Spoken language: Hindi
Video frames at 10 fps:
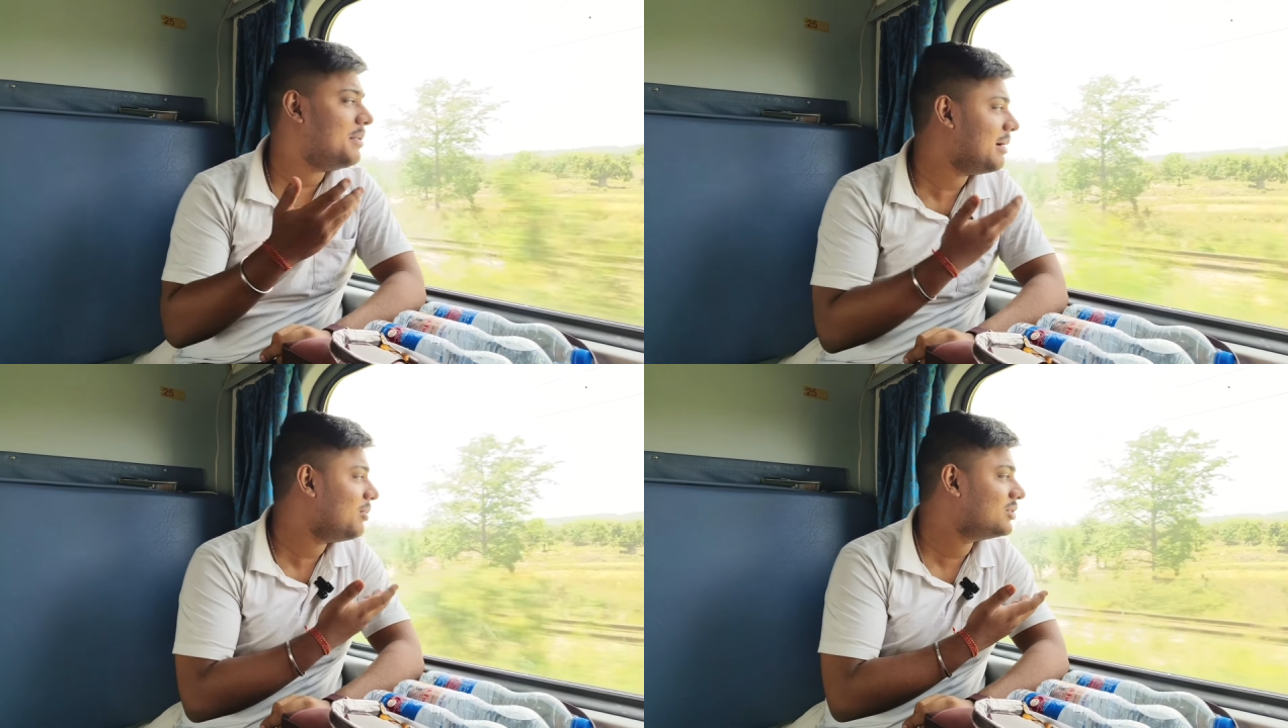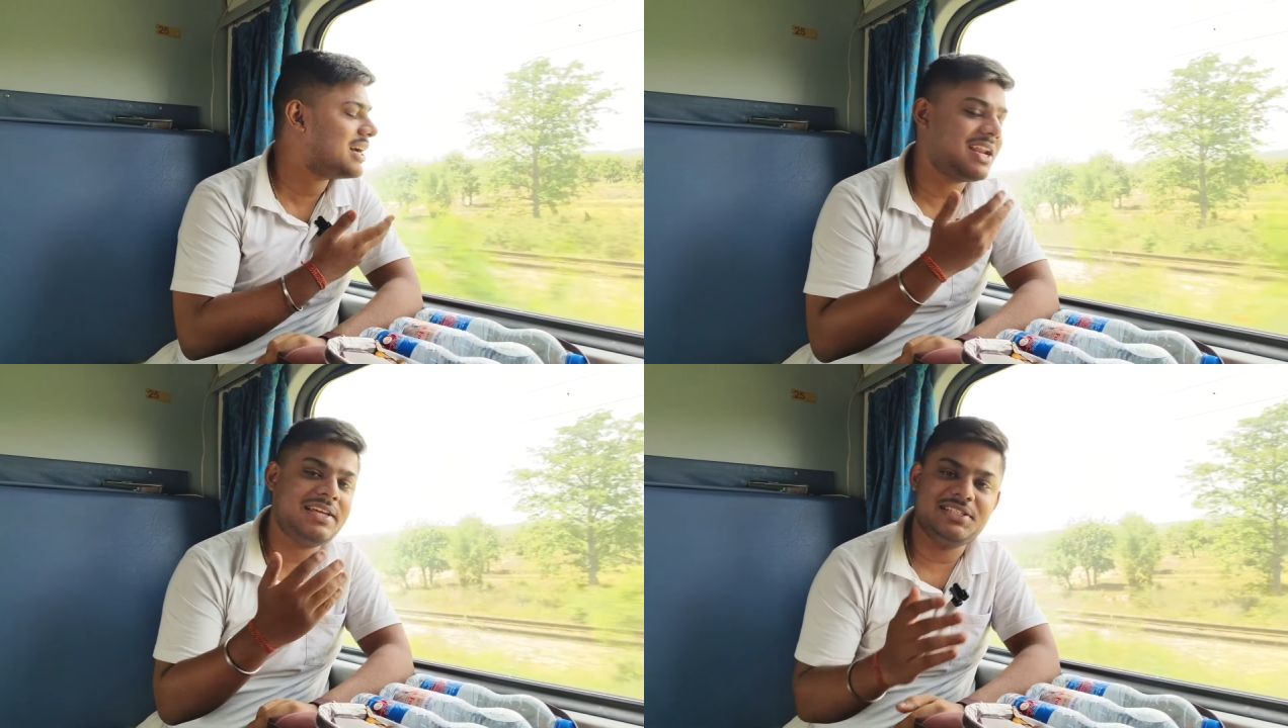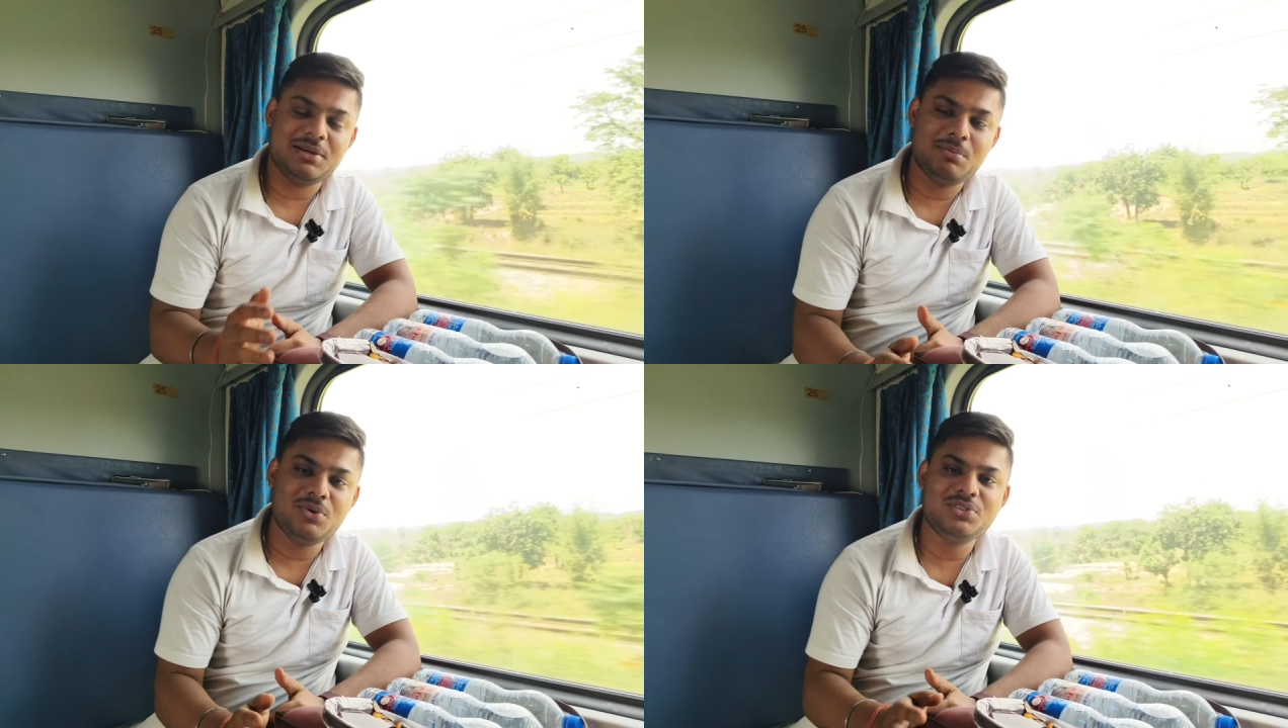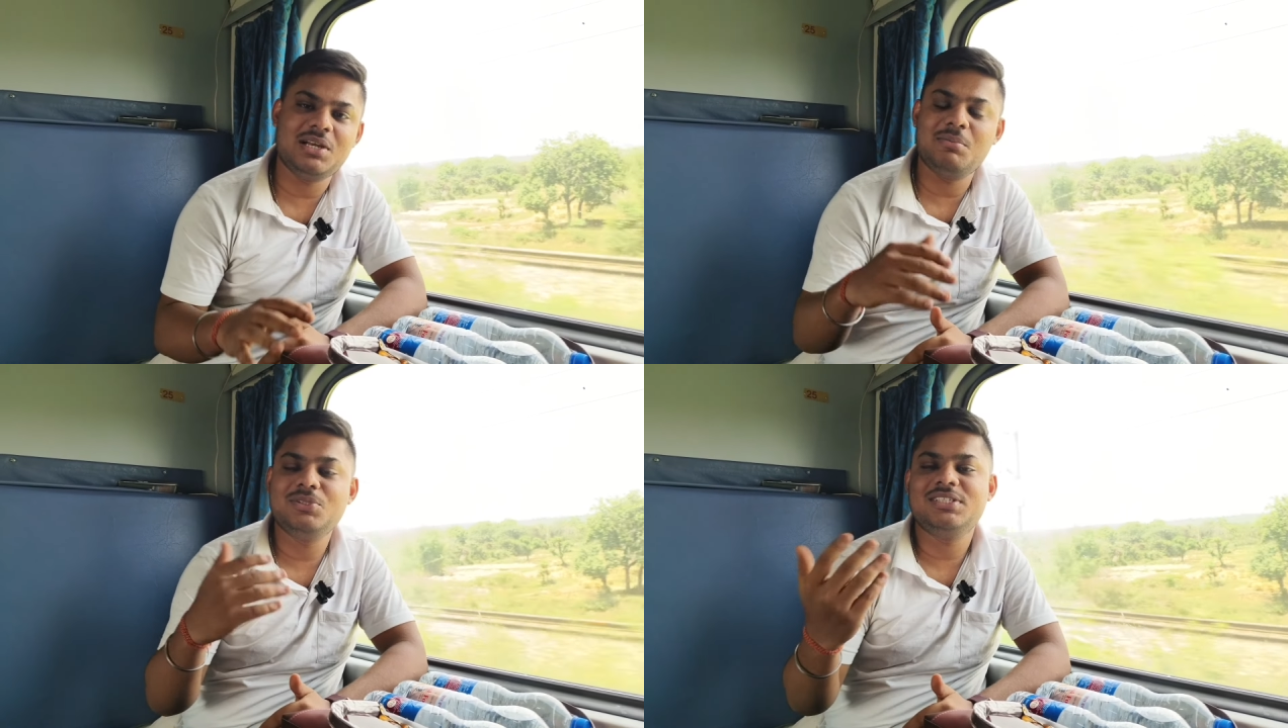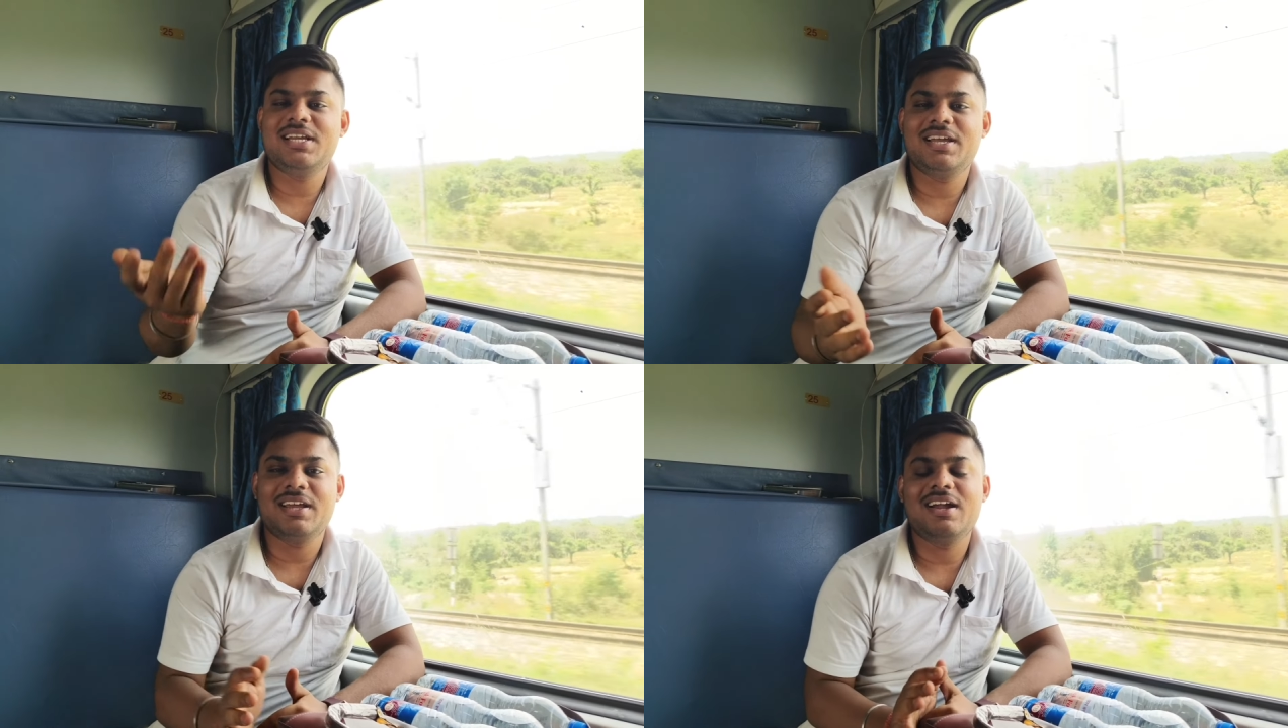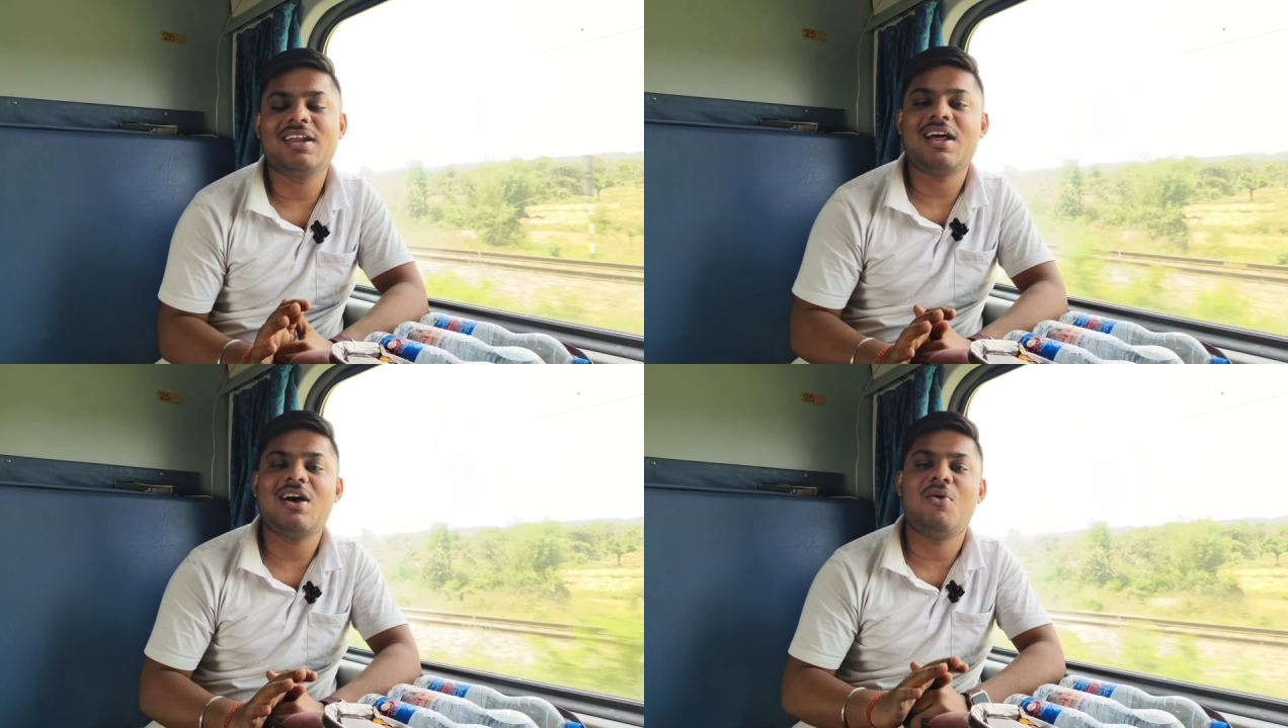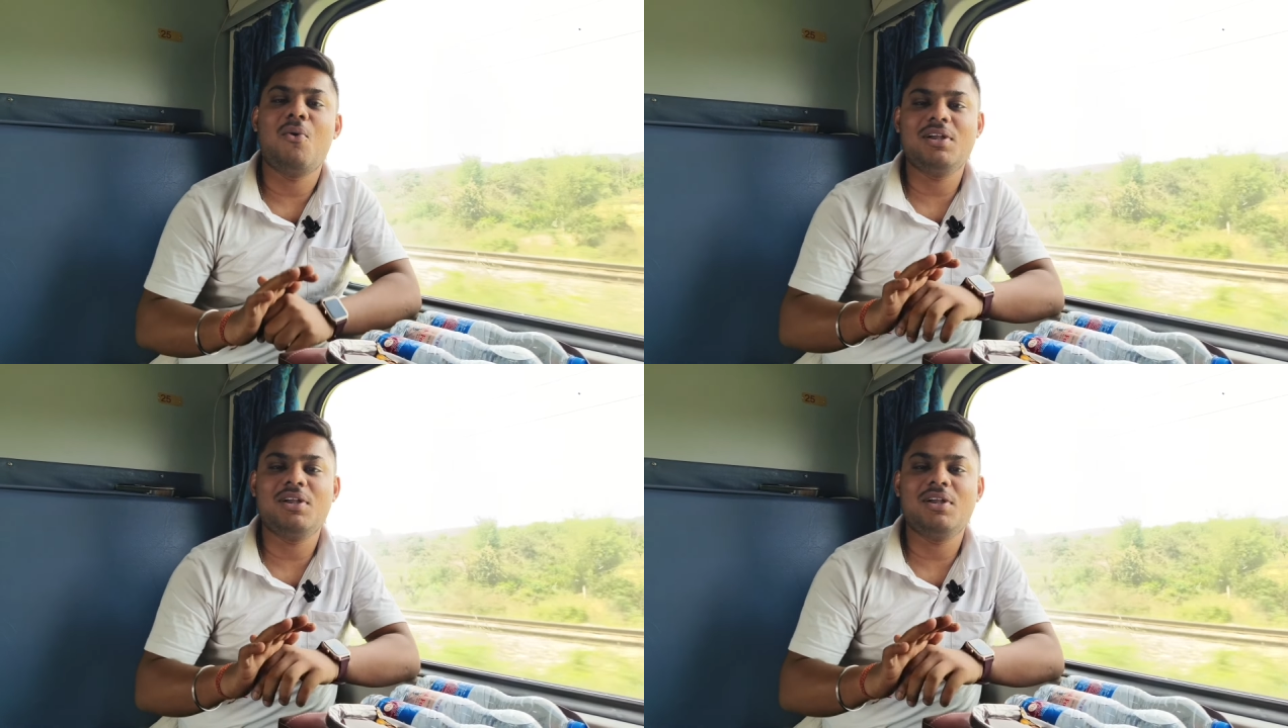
अभी हम लोग जा रहे हैं जम्मू जम्मू से जाएंगे कटरा